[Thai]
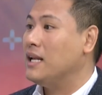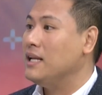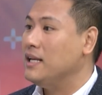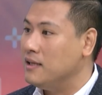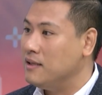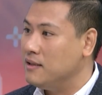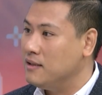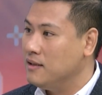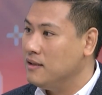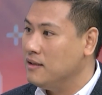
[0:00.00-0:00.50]
นลี
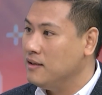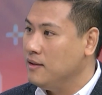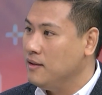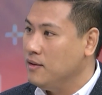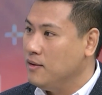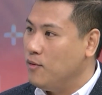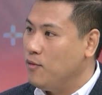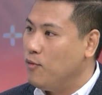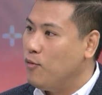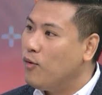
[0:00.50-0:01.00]
ดใช่
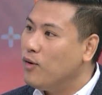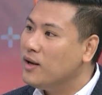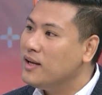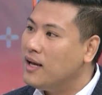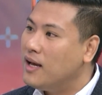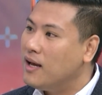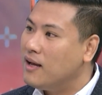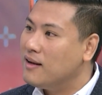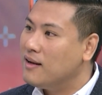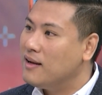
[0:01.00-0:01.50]
วัน
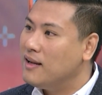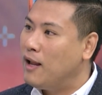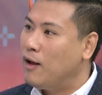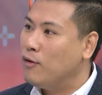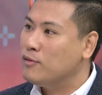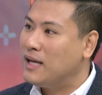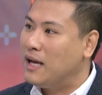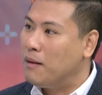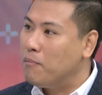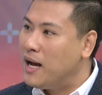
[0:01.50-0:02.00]
นี้เรา
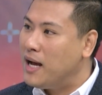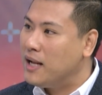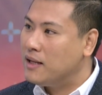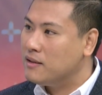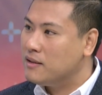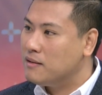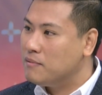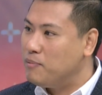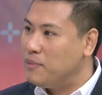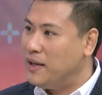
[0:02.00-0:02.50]
สามารถ
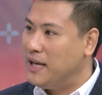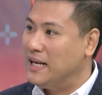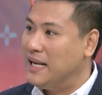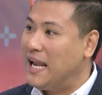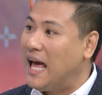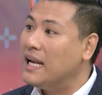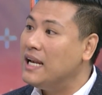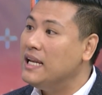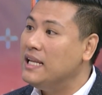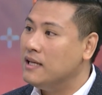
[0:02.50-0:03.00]
เปลี่ยน
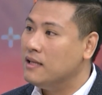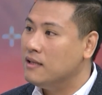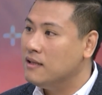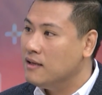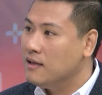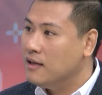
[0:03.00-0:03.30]
ร้านลีด